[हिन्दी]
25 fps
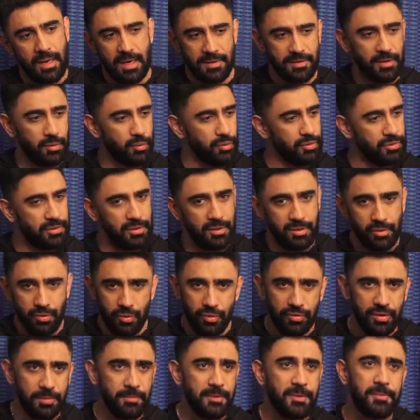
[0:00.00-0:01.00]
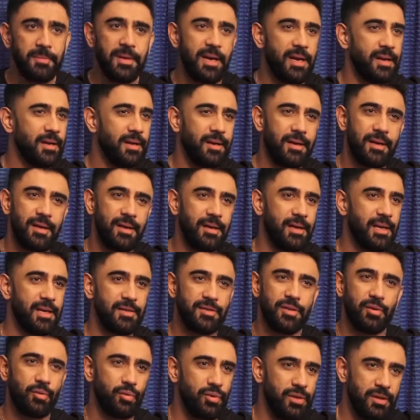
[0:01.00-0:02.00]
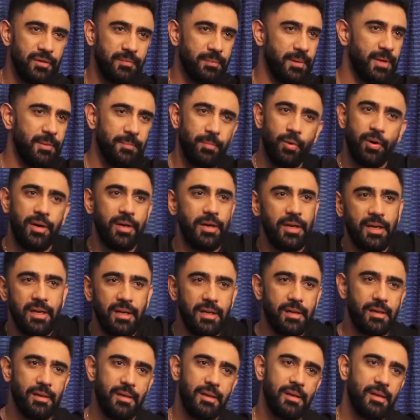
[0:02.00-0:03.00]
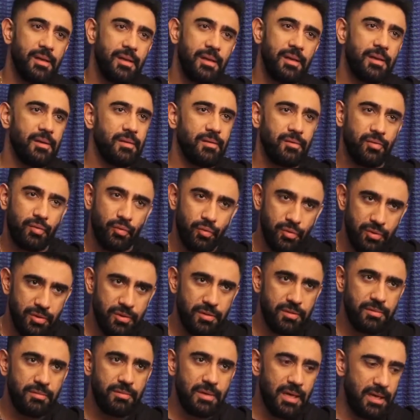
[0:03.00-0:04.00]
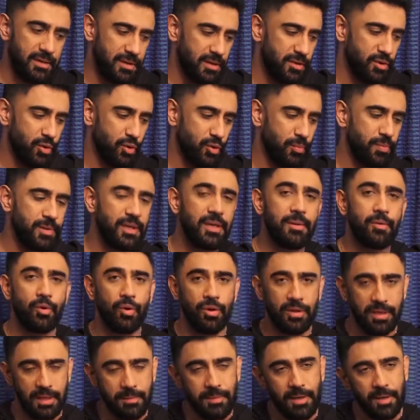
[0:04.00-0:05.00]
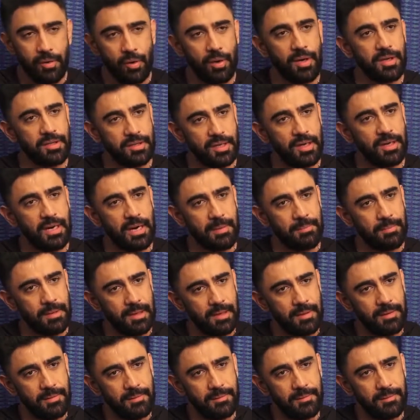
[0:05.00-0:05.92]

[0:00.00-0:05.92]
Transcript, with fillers: ऐसा कुछ नहीं है जो समझ में आएगा करेंगे ऐसा कोई पिन पॉइंट नहीं है तो आई जस्ट होप कि गोल्ड के बाद और अच्छा काम मिले